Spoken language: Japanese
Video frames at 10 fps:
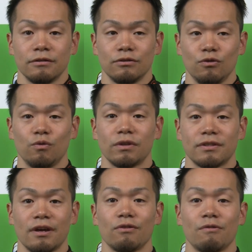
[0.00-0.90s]
そうで
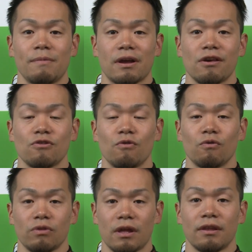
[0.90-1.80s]
すねあの、まあ、決勝
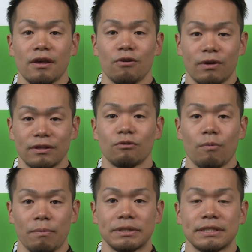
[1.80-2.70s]
に乗れたんで良かったと
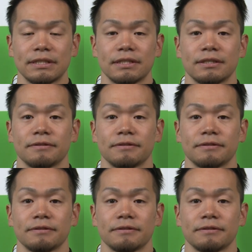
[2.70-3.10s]
思います